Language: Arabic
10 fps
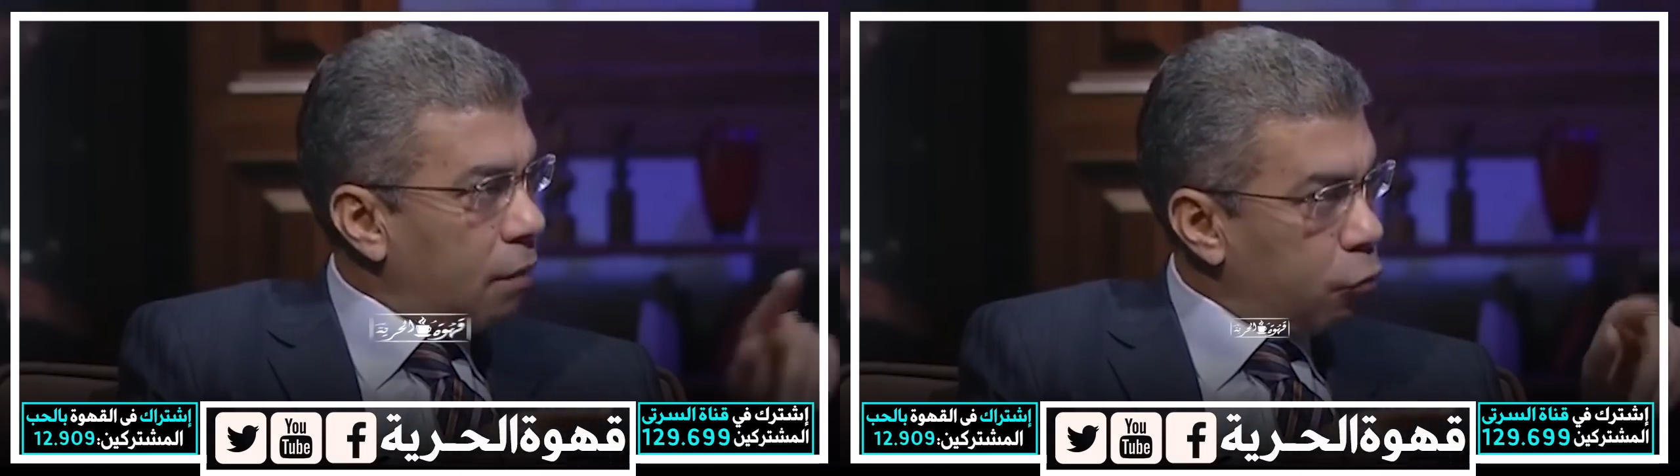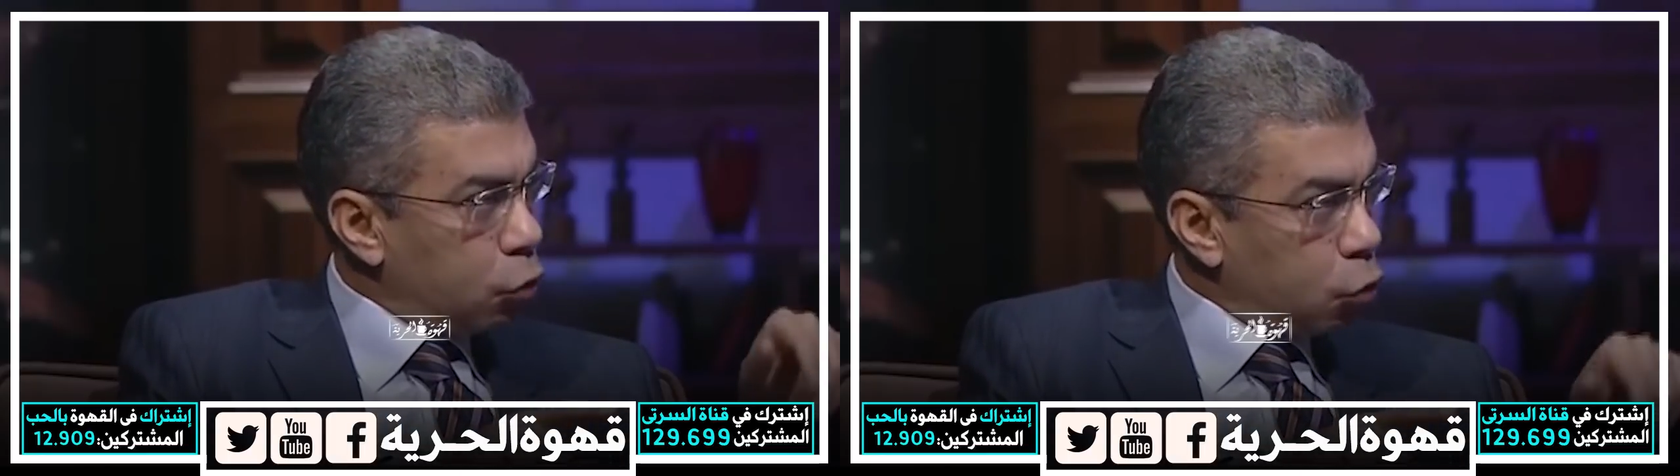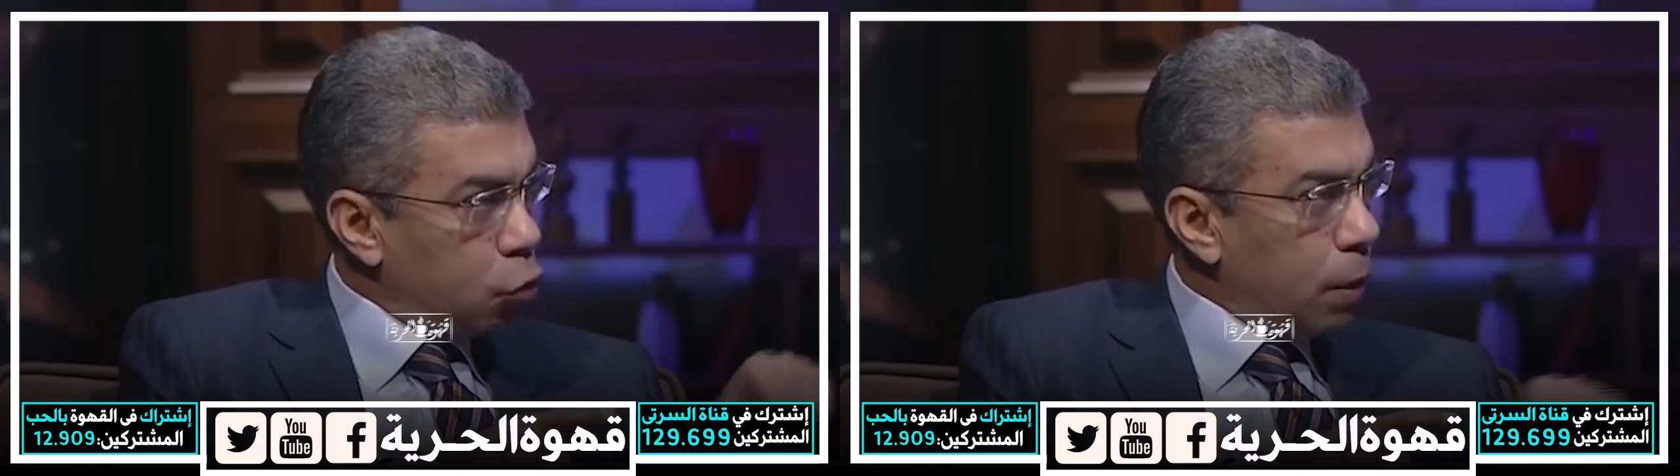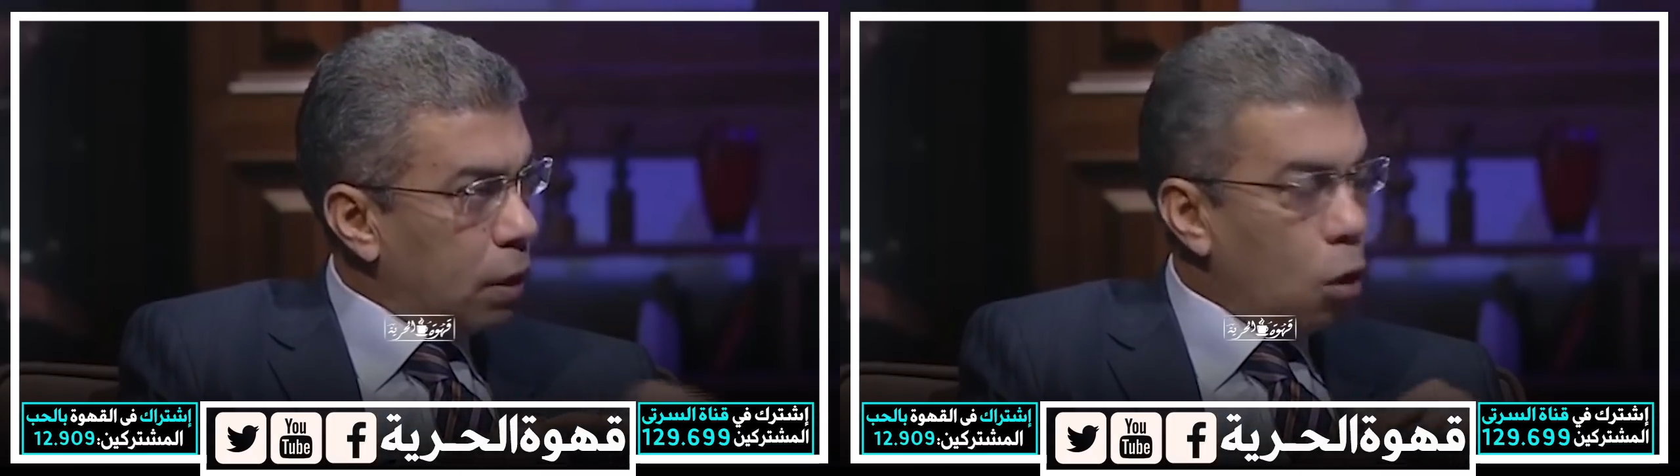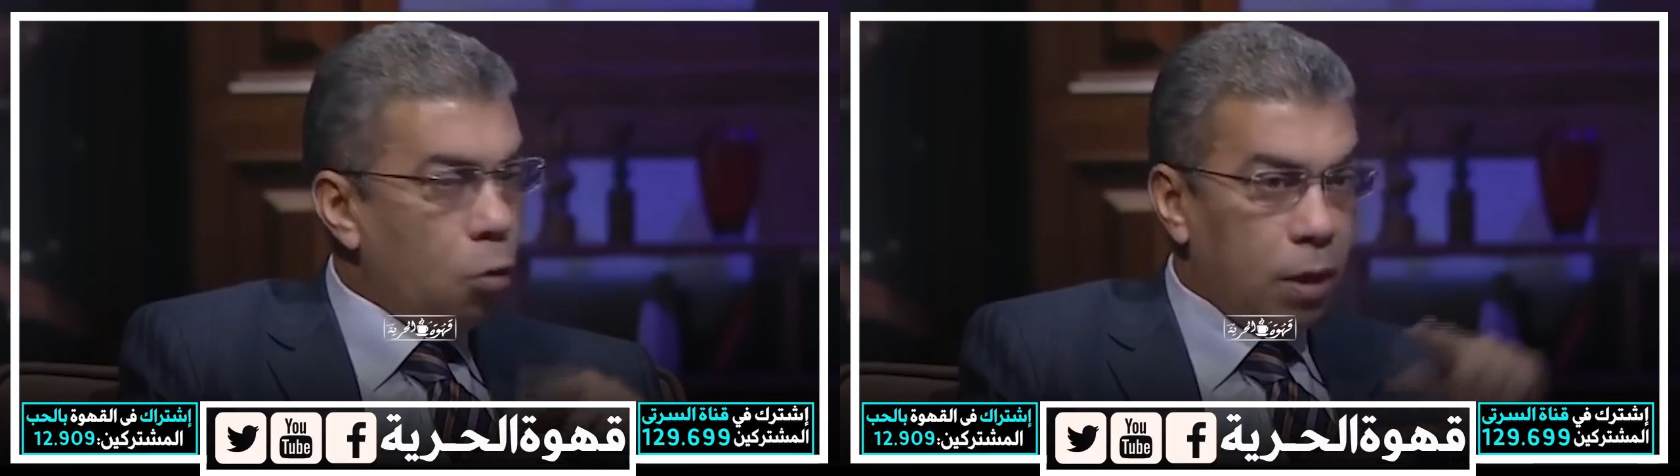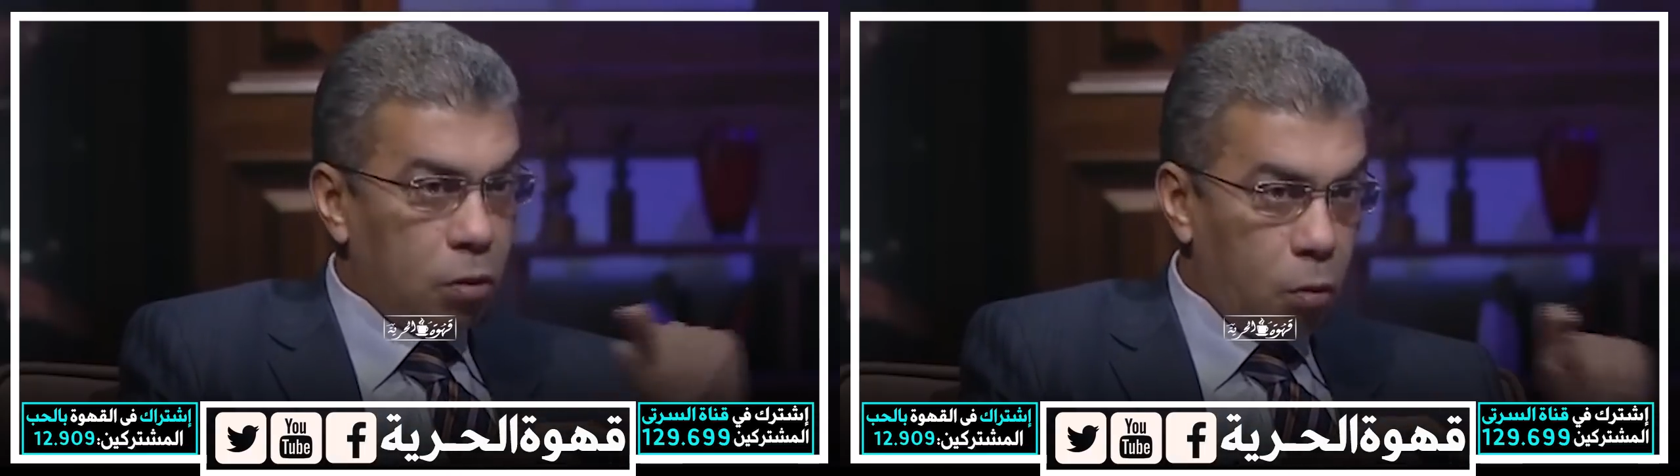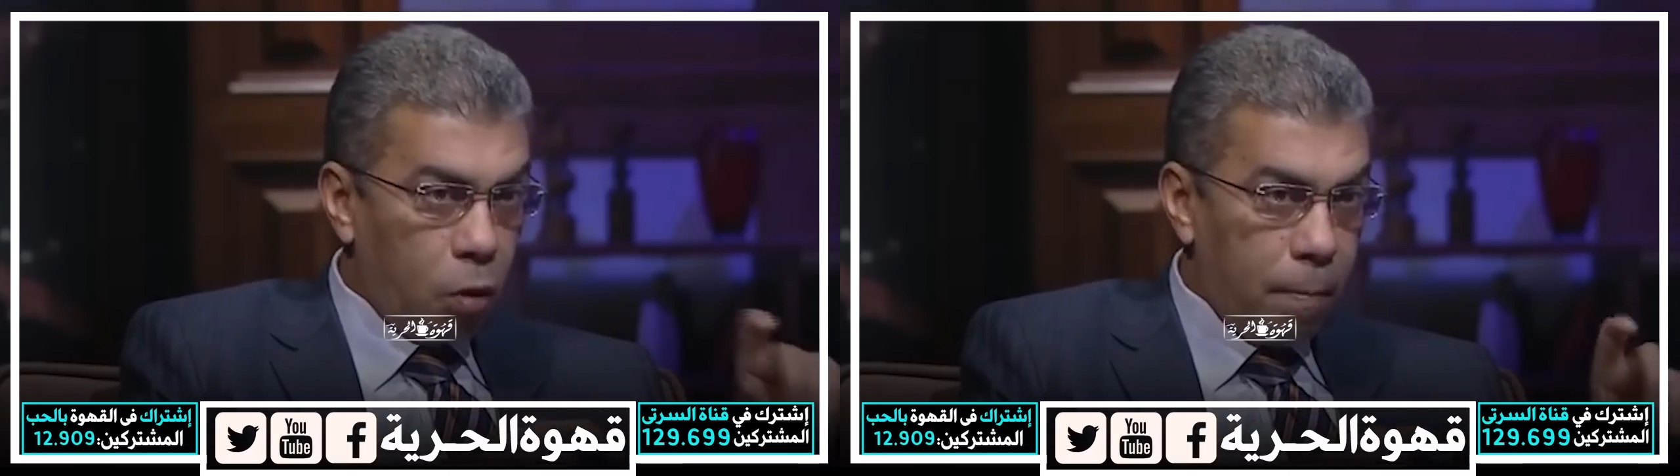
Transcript: 1600 كيلو متر